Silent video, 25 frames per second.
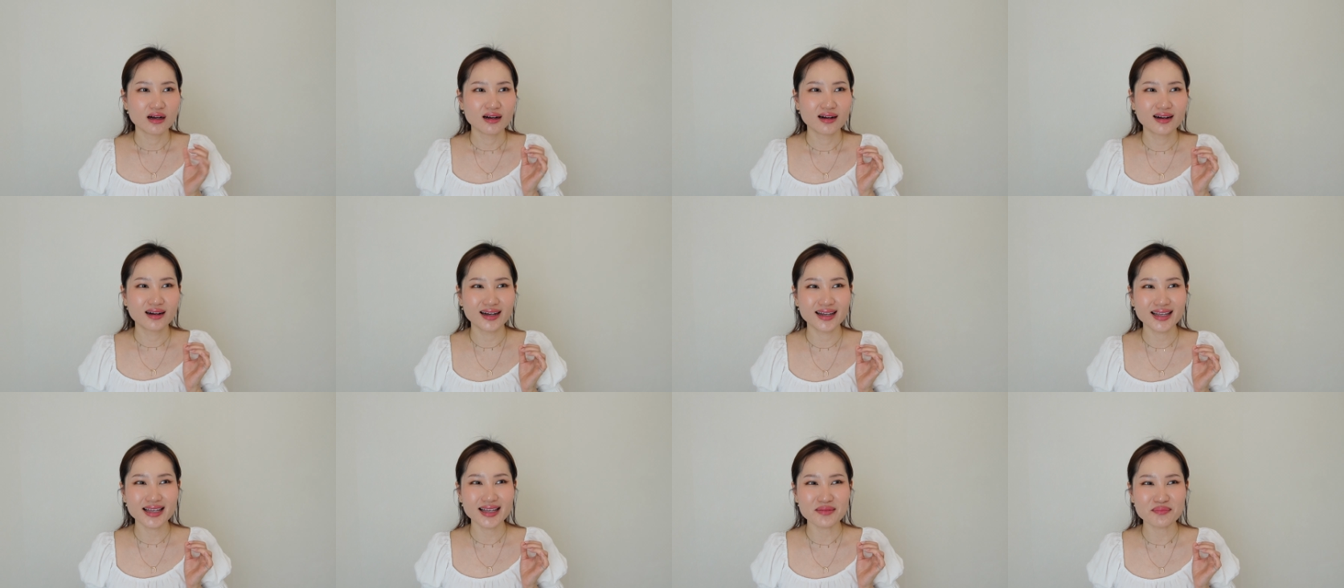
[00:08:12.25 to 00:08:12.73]

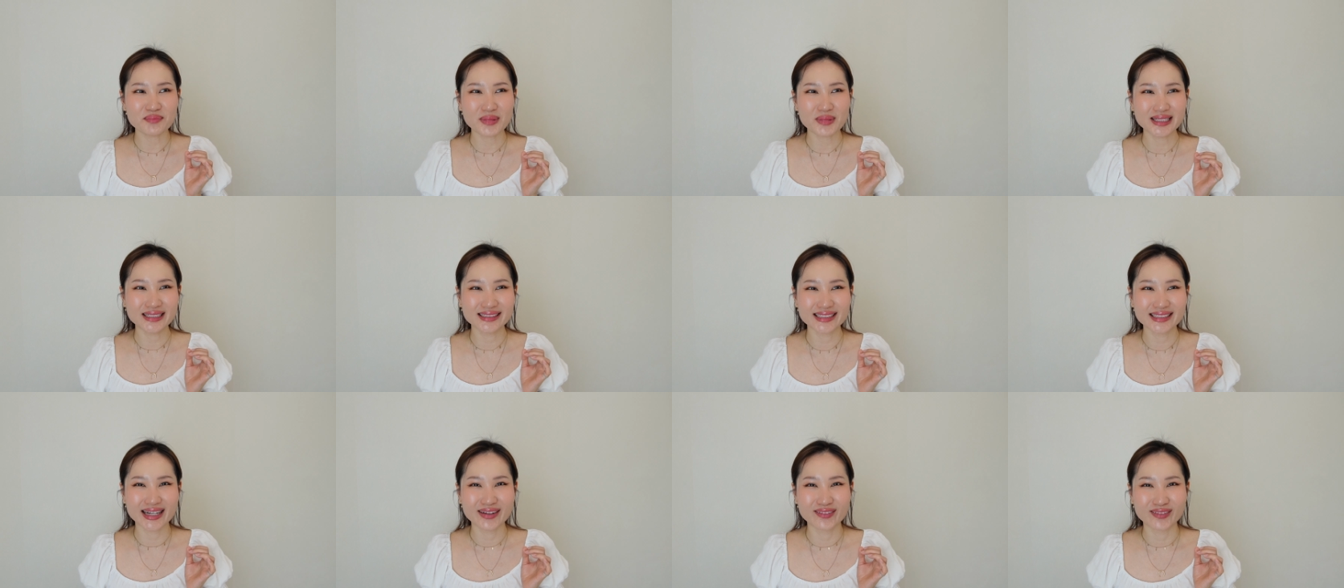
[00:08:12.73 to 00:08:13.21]
เฮ้ยเป็น
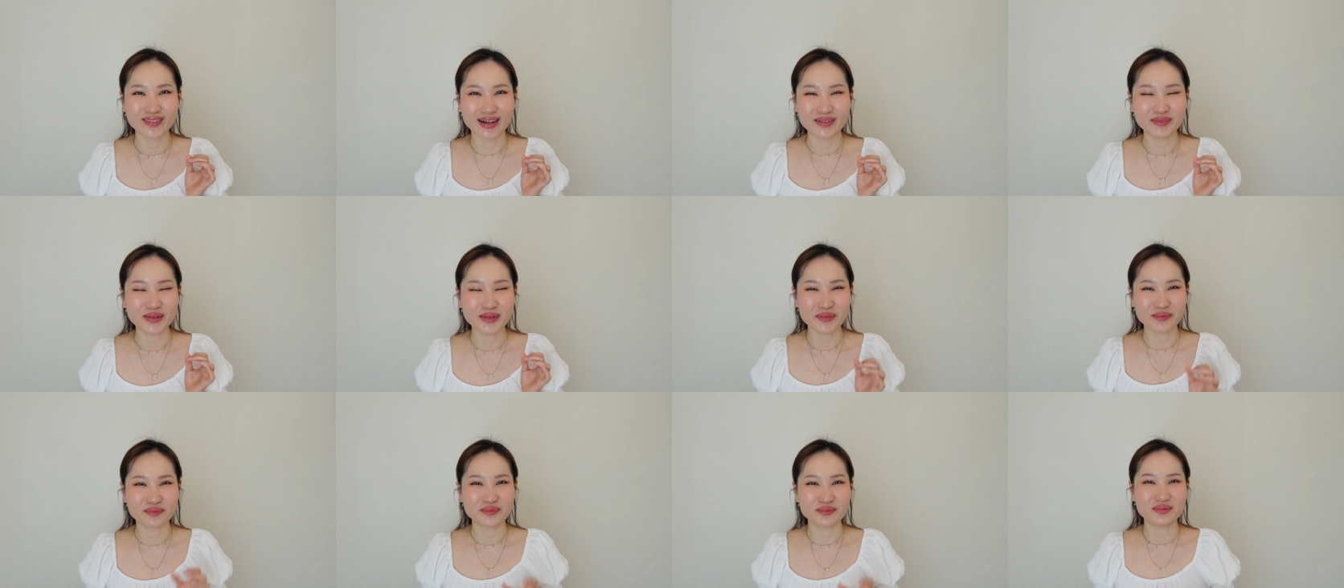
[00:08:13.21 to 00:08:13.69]
ยังไงวะ
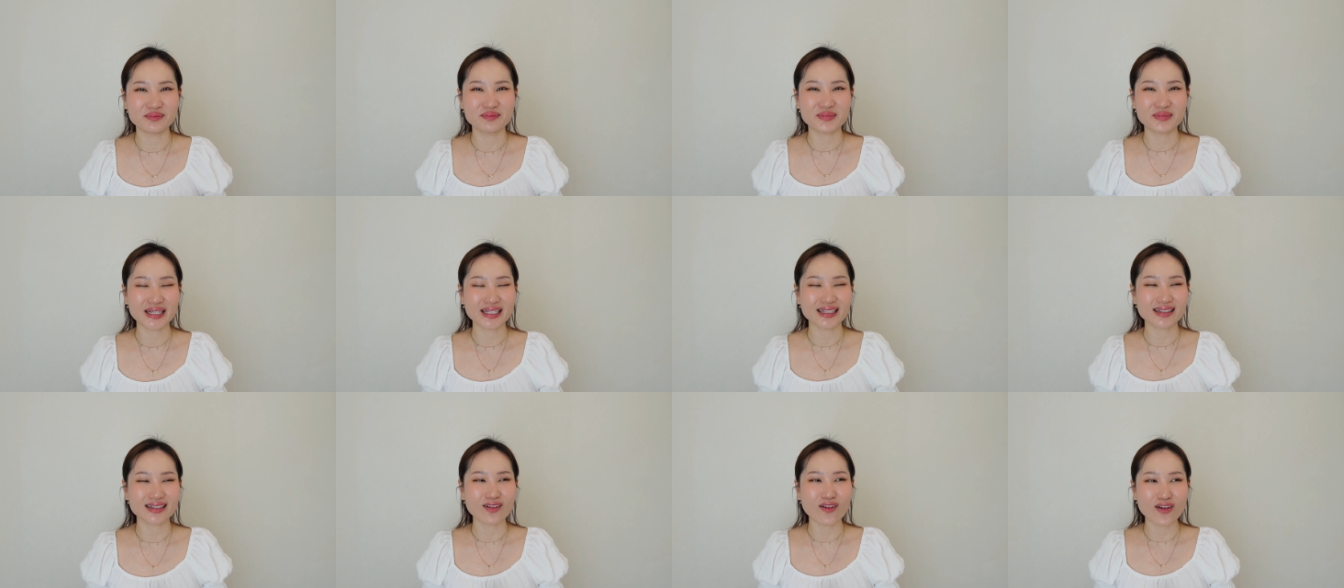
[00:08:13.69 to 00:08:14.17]
แบบเป็
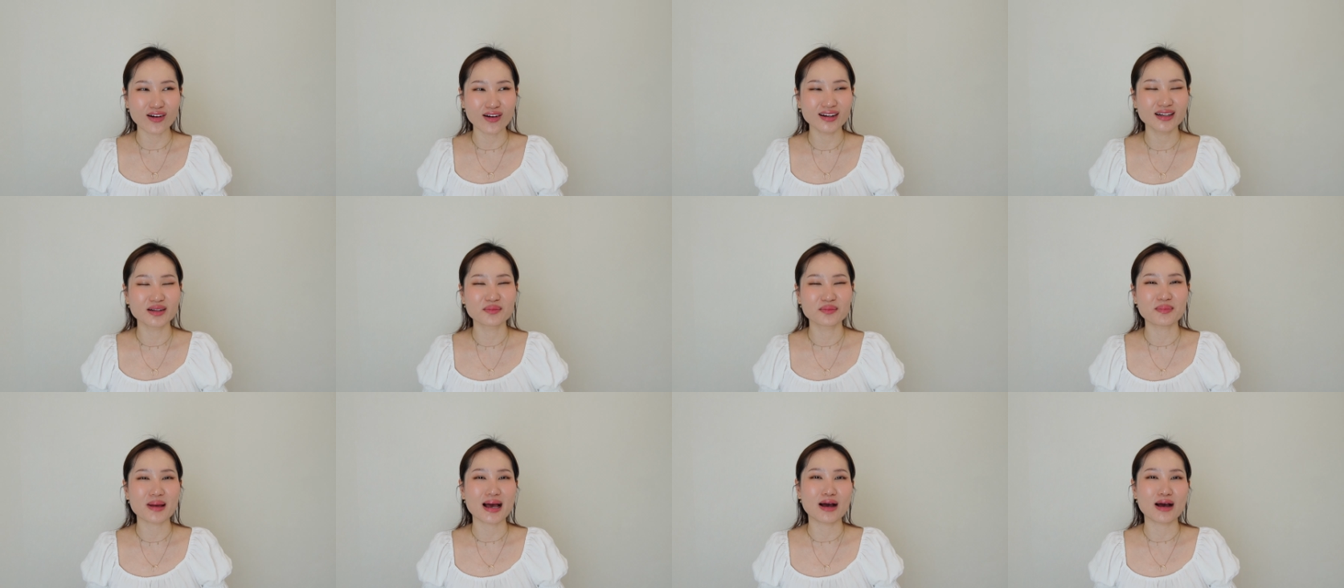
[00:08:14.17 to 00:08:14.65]
นก้อนห
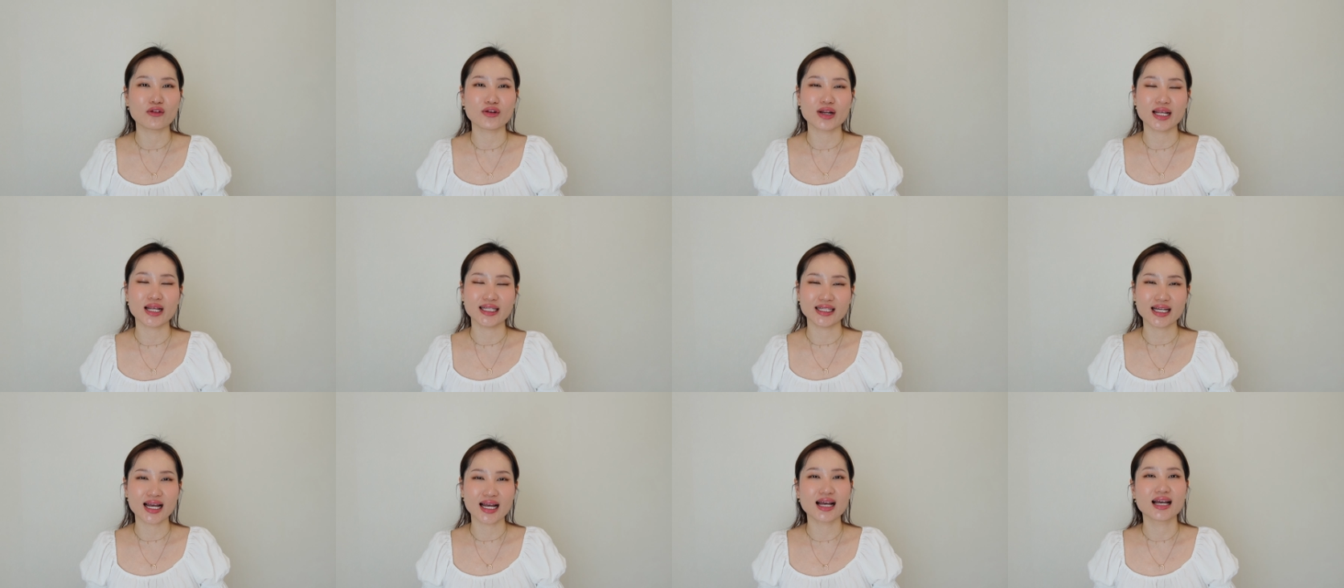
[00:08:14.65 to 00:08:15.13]
รือเปล่าอะไรอ
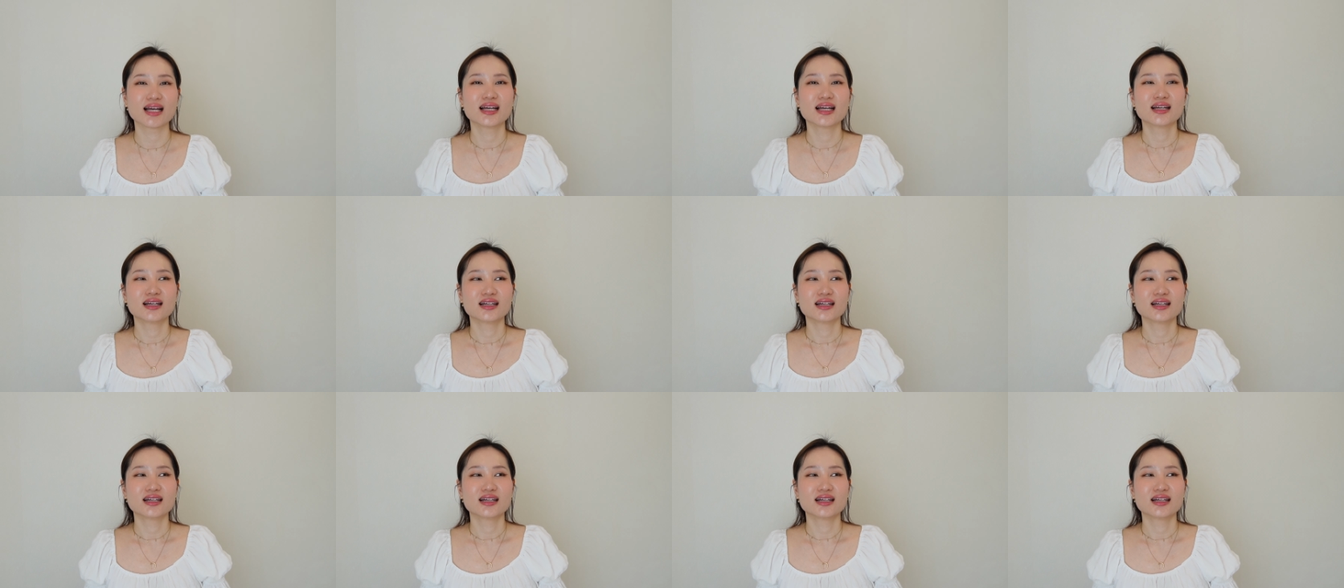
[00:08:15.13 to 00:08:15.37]
ย่างเงี้ย